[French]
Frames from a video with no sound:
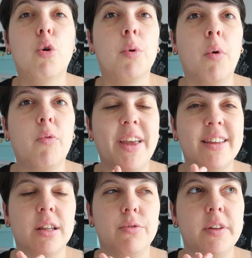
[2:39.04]
Au moment où vous
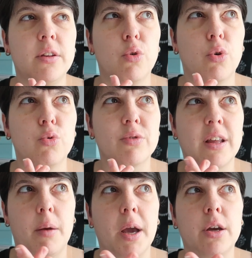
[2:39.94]
voyez cette vidéo, donc ce
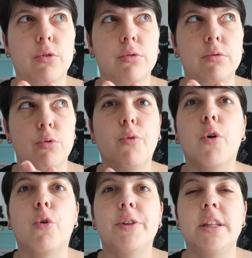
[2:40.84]
sera le, mercredi, le
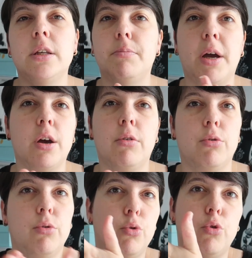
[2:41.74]
vendredi, bah,
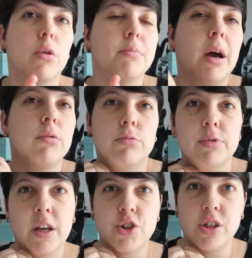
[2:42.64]
le lendemain,
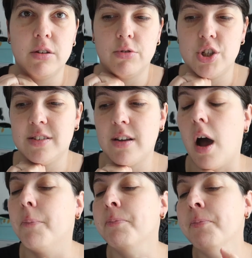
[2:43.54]
on sera chez
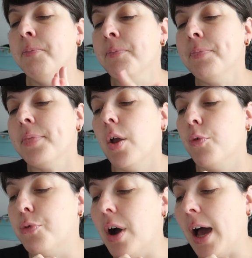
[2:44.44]
Sarah.
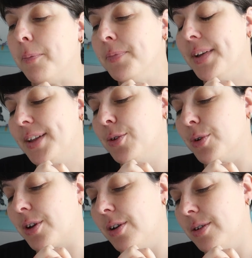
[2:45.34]
Voilà.
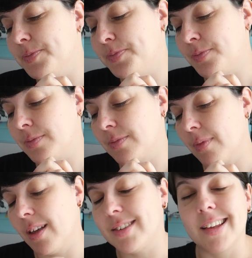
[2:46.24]
Donc
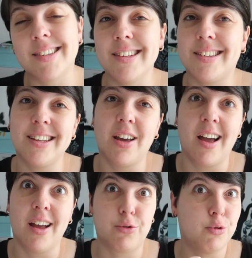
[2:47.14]
euh, ça, ça a été
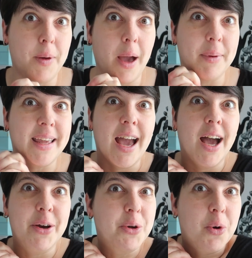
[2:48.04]
un super
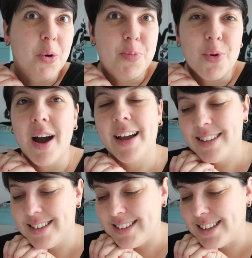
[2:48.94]
méga gros point
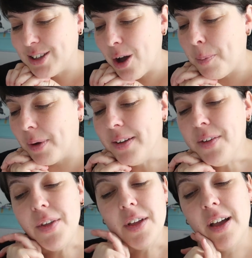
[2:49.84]
et c'était top.
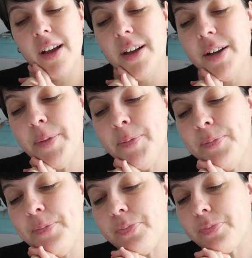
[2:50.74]

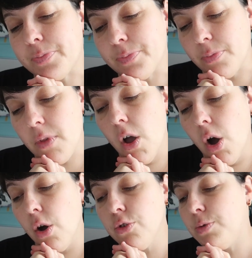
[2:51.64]
Euh,
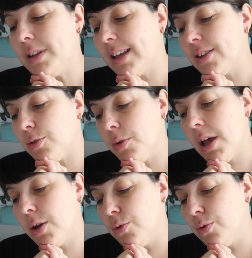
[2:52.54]
ensuite, qu'est-ce qu'on a